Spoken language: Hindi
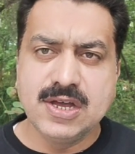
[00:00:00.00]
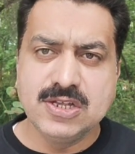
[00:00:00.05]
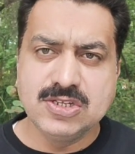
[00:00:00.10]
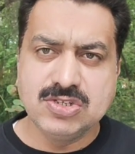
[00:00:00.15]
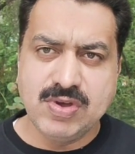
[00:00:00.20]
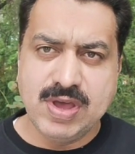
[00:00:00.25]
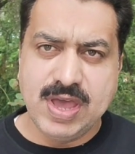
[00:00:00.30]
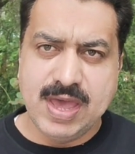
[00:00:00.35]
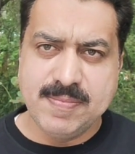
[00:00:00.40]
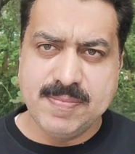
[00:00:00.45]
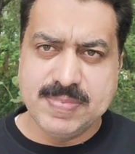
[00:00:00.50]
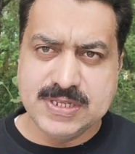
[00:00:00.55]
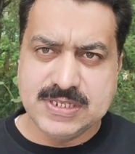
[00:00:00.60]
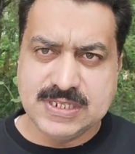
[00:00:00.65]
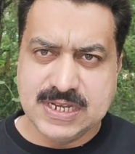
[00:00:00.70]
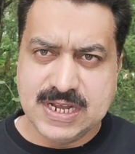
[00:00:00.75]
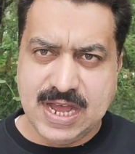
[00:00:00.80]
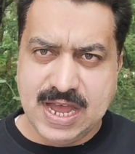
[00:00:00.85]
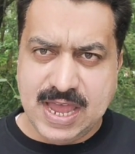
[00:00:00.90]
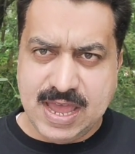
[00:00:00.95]
जो है
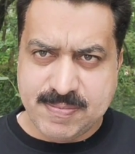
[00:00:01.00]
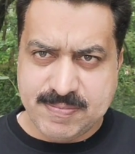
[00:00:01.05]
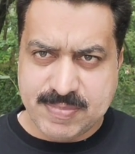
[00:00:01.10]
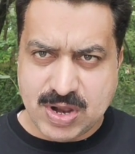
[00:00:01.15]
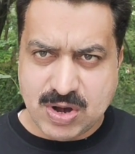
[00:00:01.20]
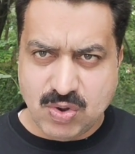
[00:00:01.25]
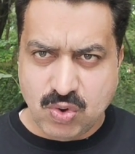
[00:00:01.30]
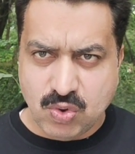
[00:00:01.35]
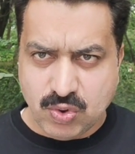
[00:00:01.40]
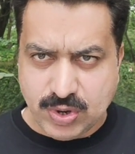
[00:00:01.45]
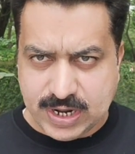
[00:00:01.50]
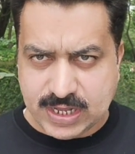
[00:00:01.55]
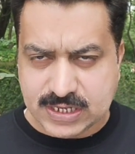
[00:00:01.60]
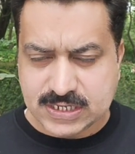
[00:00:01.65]
बच्ची का एम होना